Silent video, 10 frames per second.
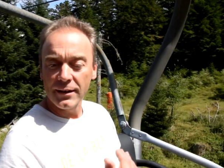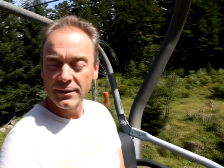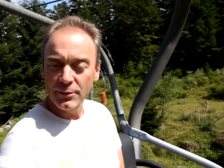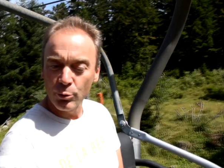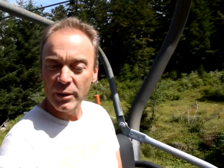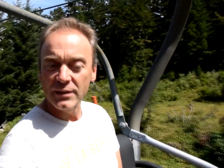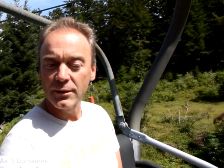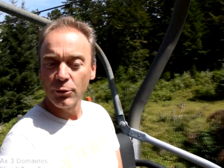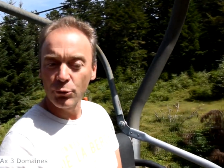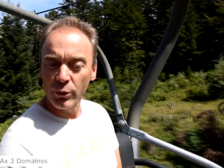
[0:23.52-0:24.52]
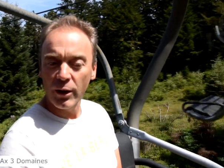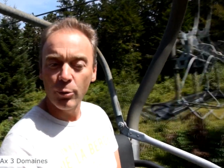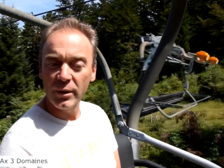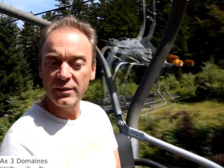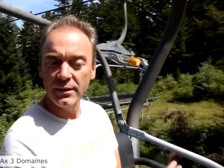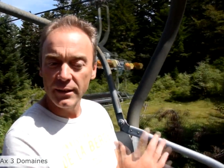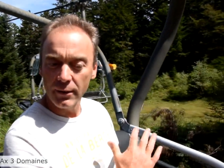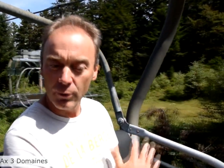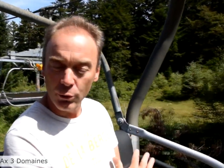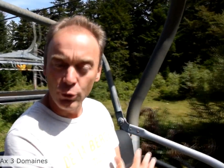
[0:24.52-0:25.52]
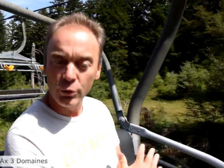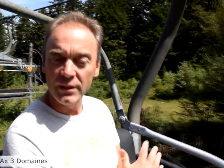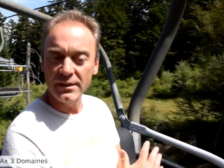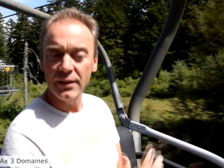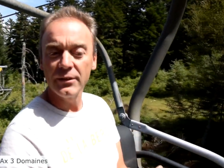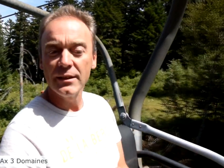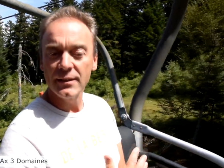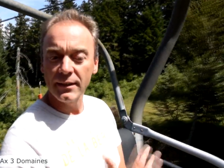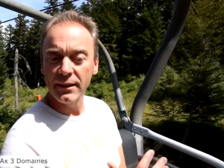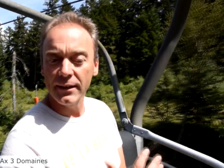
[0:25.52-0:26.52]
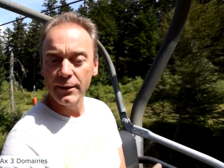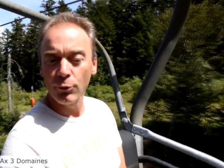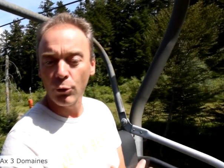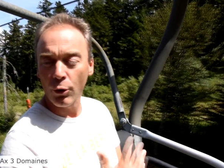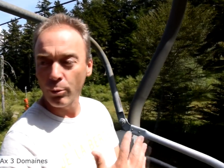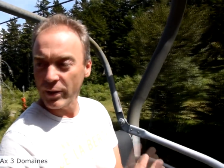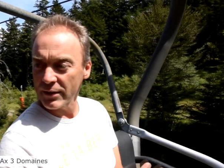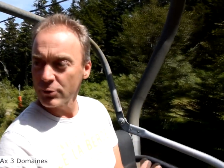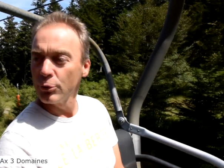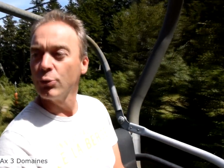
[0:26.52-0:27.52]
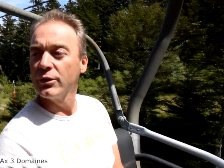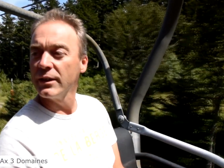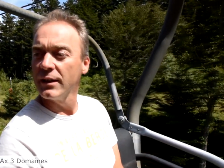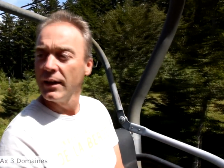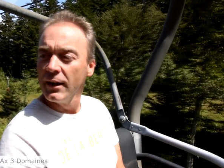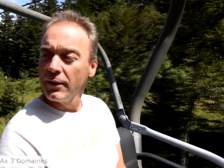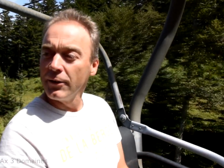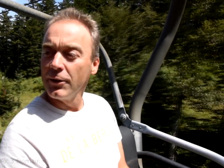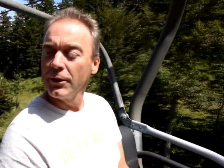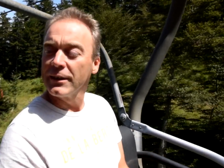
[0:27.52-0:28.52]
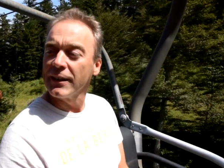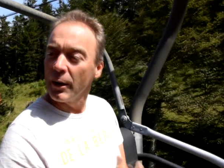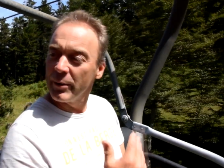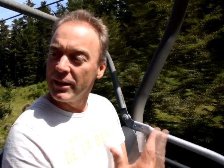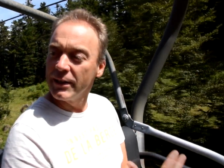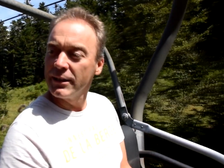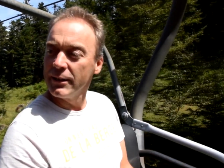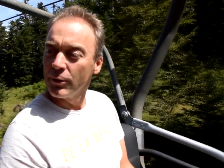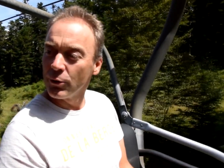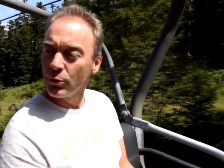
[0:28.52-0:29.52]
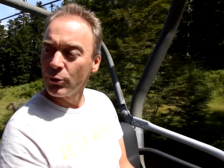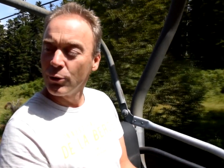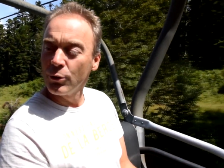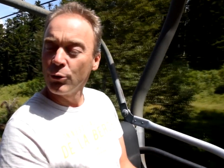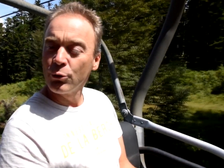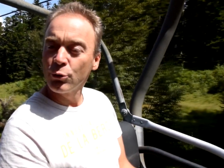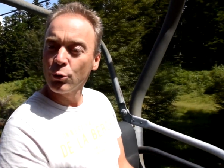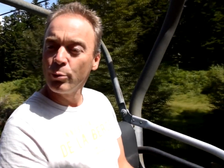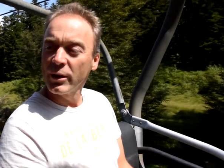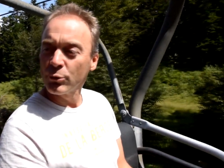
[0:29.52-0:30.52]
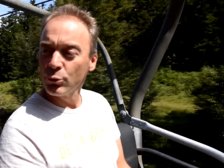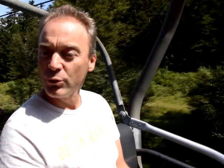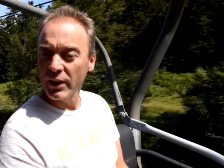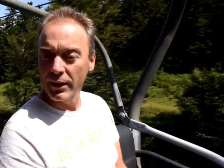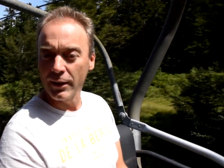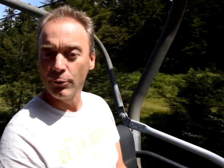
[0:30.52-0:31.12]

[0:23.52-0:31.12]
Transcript: saison précédente, on a remplacé le côté service. Cette année, on remplace le côté euh, qui ramène les clients euh, sur le plateau du Saquet.